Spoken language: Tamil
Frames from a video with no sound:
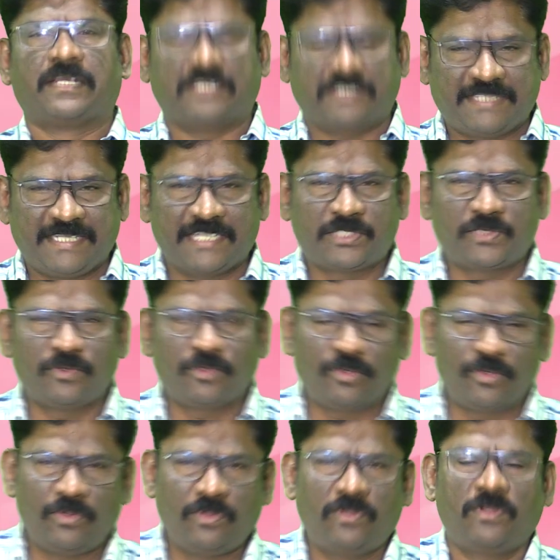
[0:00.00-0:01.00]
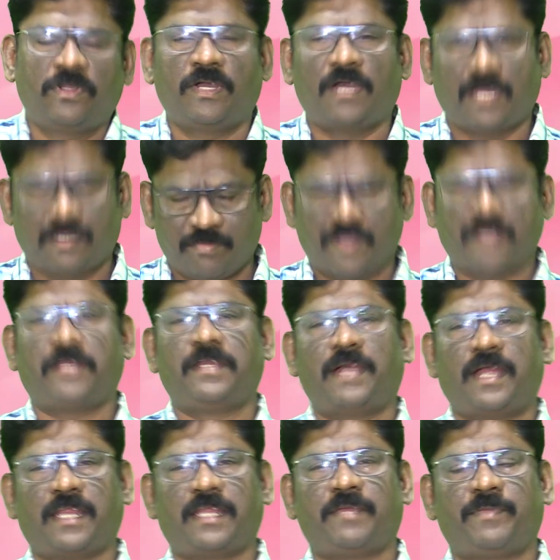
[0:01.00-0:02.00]
கிறிஸ்தியேசுக்குள் அன்பாய்
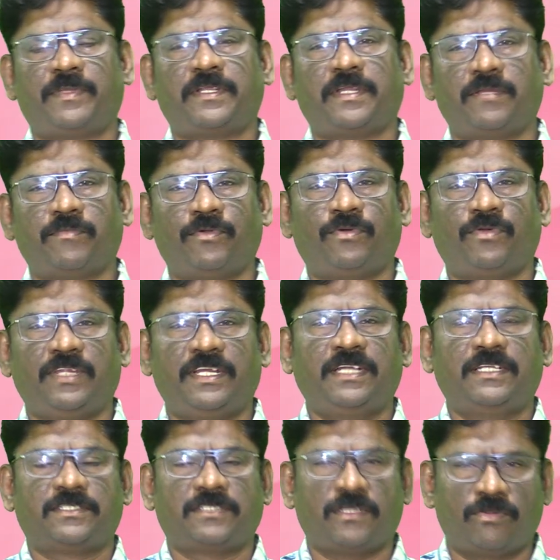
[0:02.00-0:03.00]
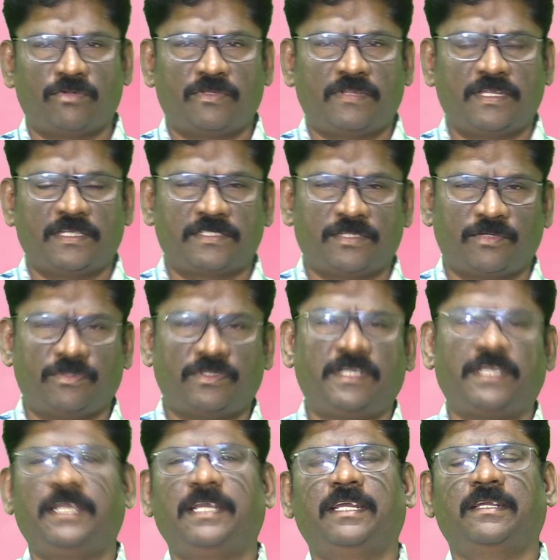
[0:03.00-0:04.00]
அழைக்கப்பட்ட அன்புக்குரிய சகோதர
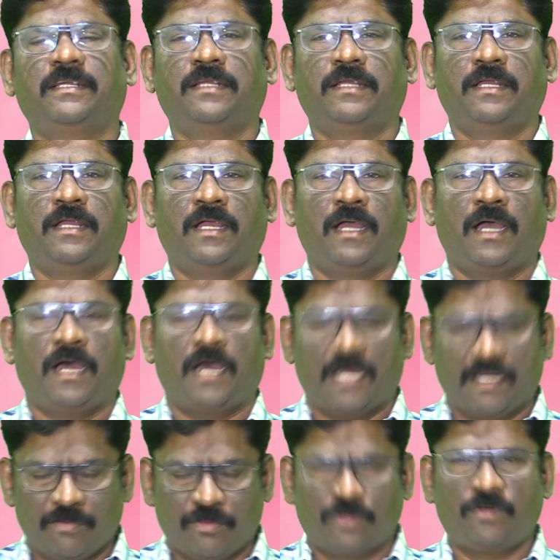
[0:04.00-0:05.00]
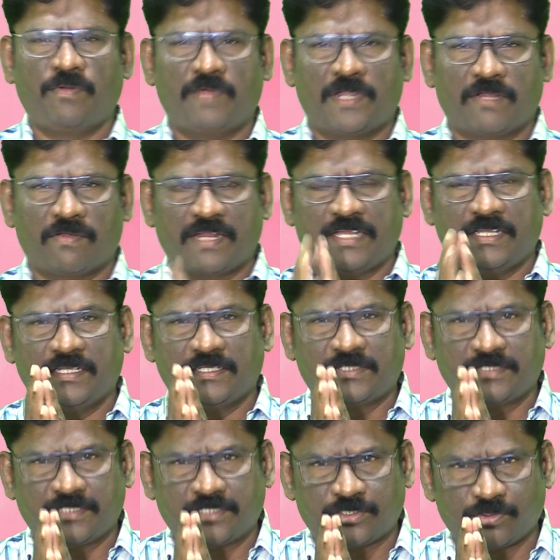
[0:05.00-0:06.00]
சகோதரிகளே அனைவருக்கும் ஆண்டவராக
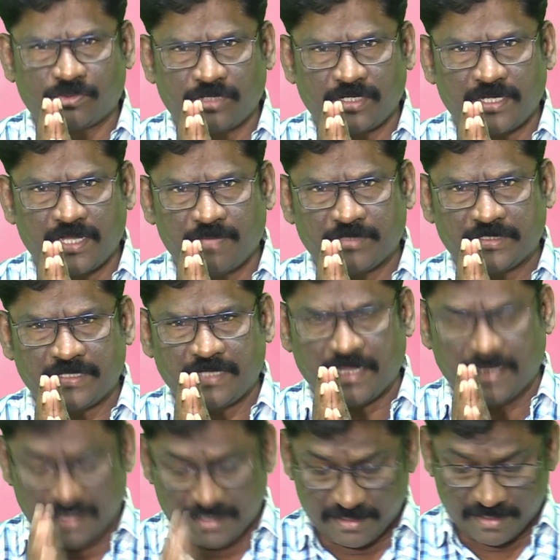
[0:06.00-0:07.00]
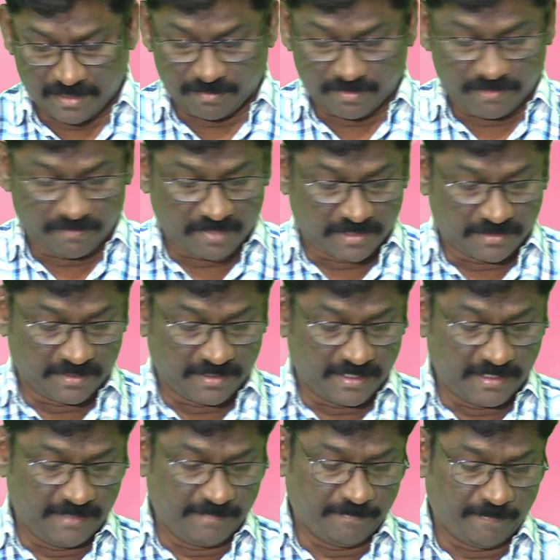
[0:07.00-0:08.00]
இயேசு கிறிஸ்துவுடைய நாமத்தினாலே அன்பின்
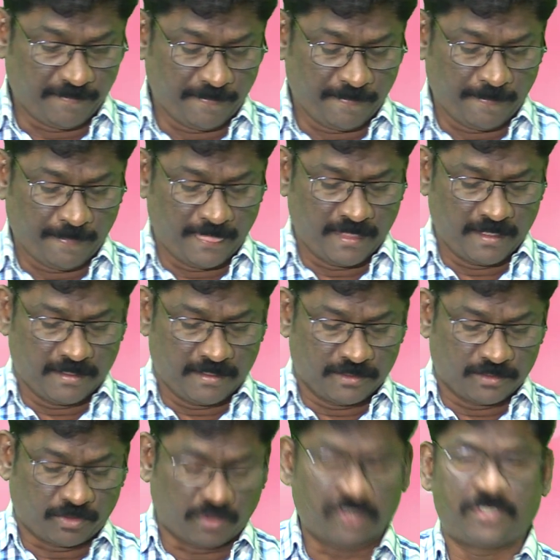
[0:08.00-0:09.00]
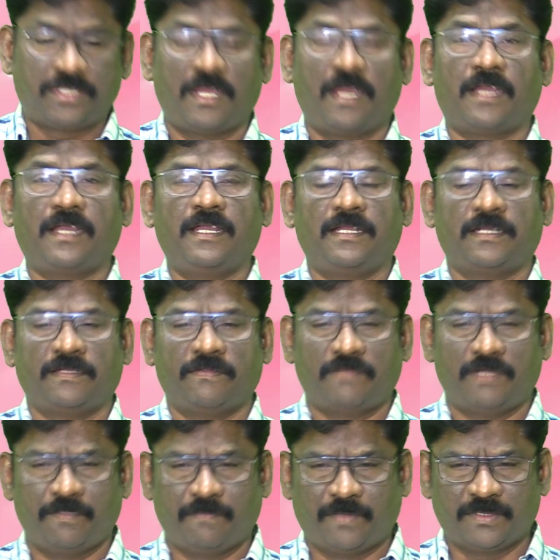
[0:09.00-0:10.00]
வாழ்த்துக்கள் தொடர்ச்சியாக
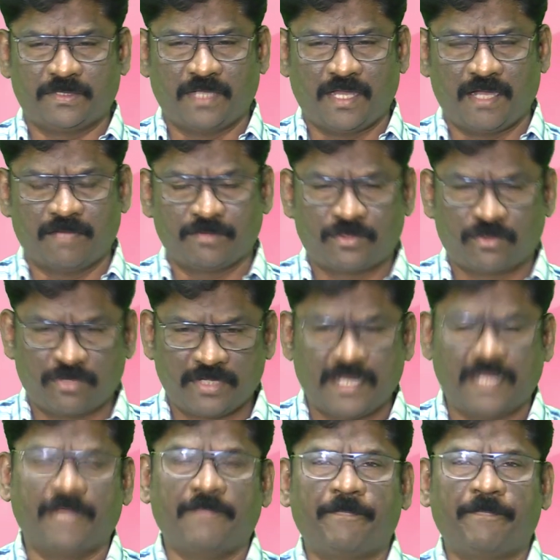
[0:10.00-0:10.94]
வெளிப்படுத்தலாமத்தினுடைய